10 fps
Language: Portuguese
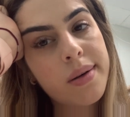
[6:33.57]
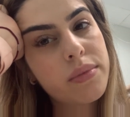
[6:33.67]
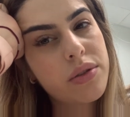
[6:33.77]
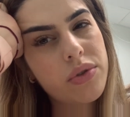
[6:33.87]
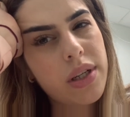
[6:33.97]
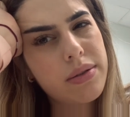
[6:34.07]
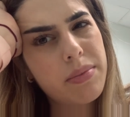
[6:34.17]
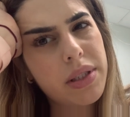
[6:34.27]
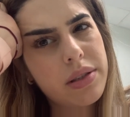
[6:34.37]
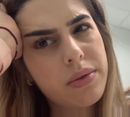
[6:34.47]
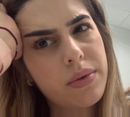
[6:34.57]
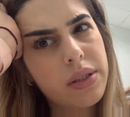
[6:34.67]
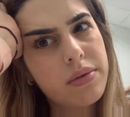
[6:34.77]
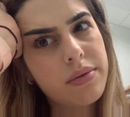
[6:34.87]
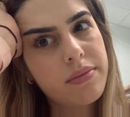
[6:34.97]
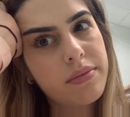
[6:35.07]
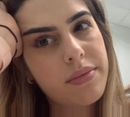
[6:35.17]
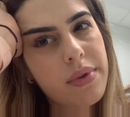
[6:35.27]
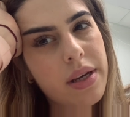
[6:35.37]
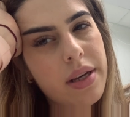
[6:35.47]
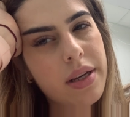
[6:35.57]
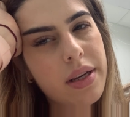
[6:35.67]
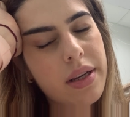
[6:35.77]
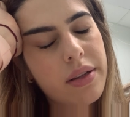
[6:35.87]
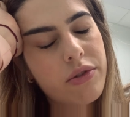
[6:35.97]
Mas no geral tá bem tranquilo, é,